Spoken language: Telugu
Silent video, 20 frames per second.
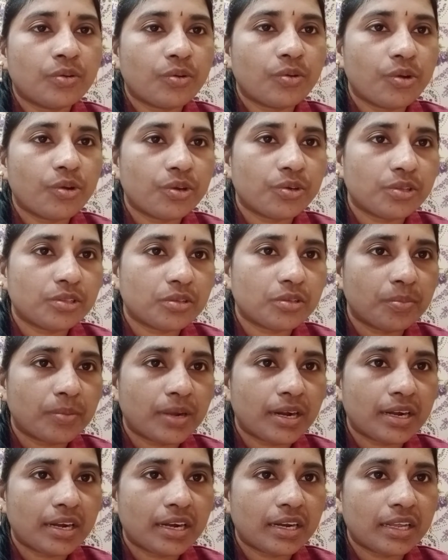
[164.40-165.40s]
కోయటోళ్ళతో
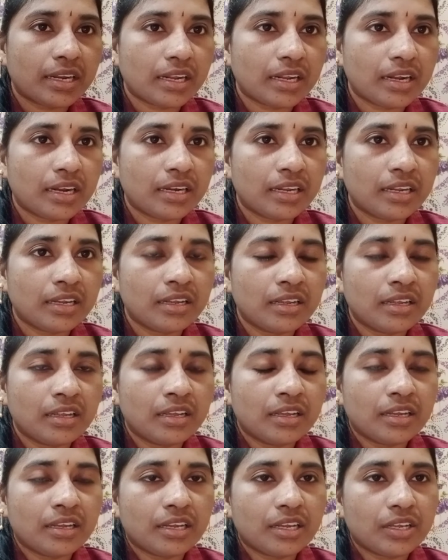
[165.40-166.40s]
మాట్లాడాలా కానీ
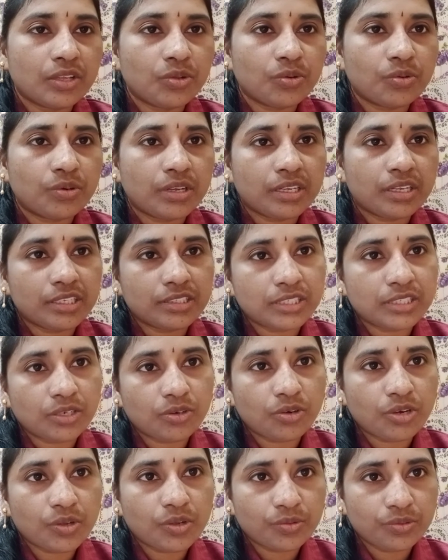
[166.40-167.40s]
ఏది కూడా
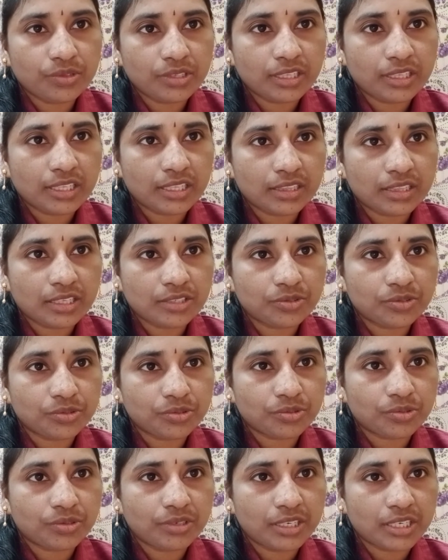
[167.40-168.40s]
ఏజెంట్లోనే ఉంది అదంతా
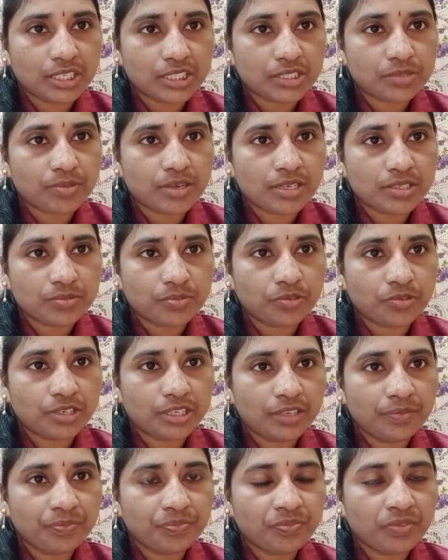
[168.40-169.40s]
చూసుకునే
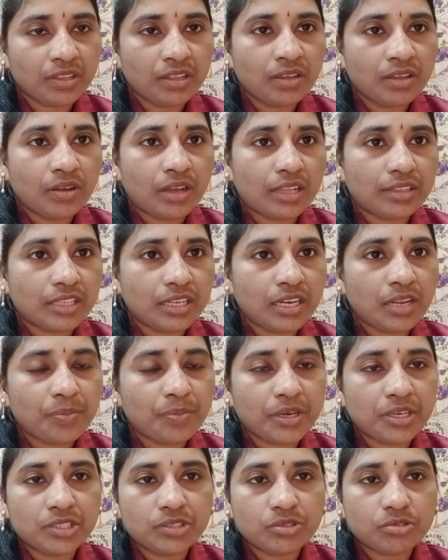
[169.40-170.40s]
రెస్పాన్సిబిలిటీ అతనే
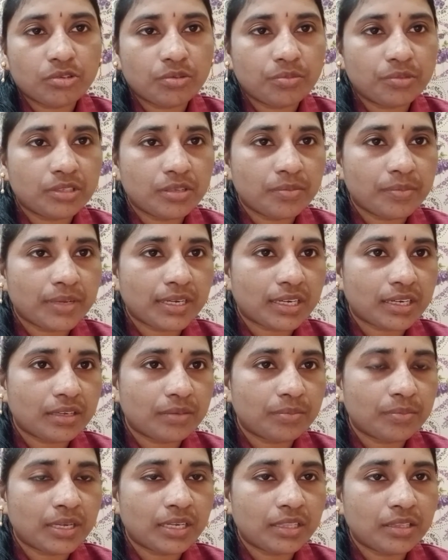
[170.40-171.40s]
పట్టించుకోకపోతే మనకు
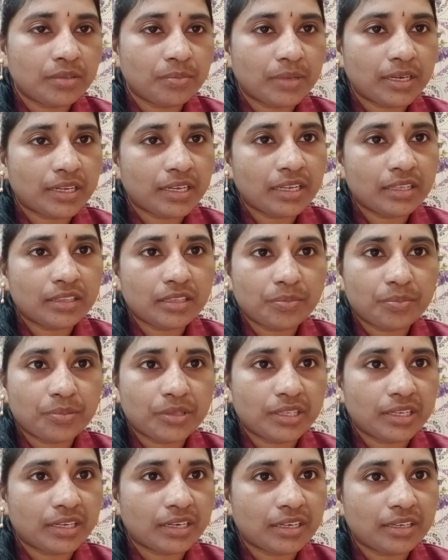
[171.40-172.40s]
మనది మనకే
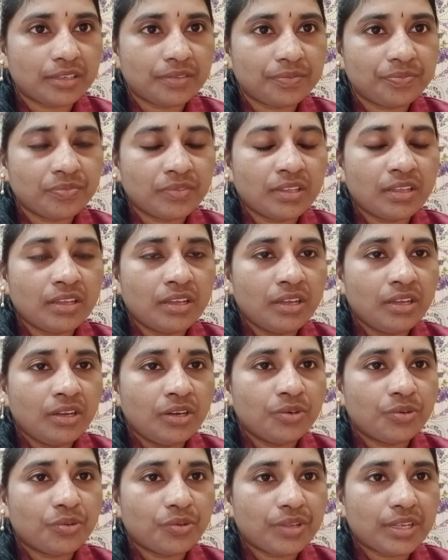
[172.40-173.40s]
తప్పదు ఇంకా
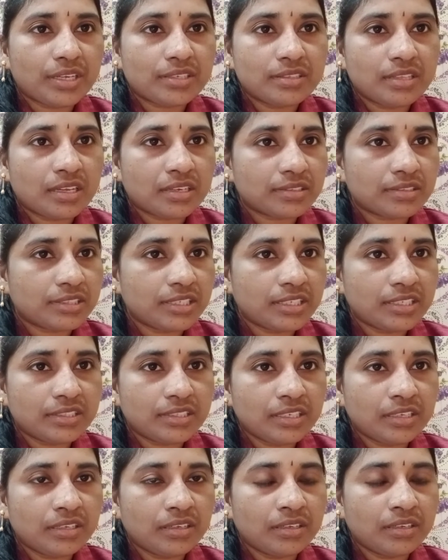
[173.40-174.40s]
టూ ఇయర్స్ దాకా
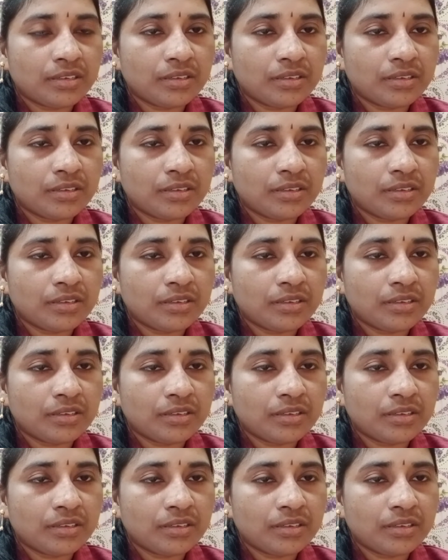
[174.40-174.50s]
చేసి